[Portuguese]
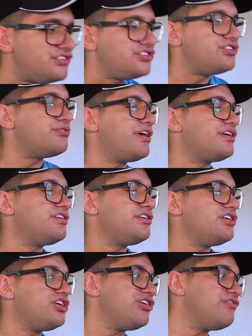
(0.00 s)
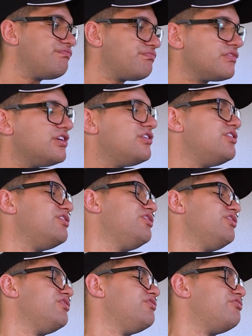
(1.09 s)
tio, é que
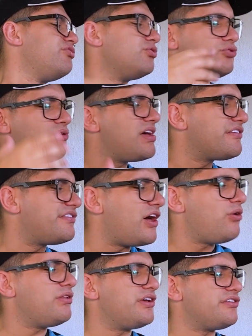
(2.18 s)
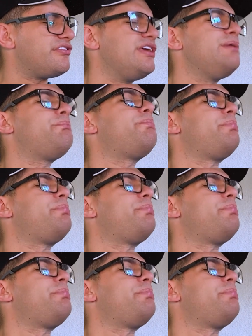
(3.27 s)
voltou às aulas aí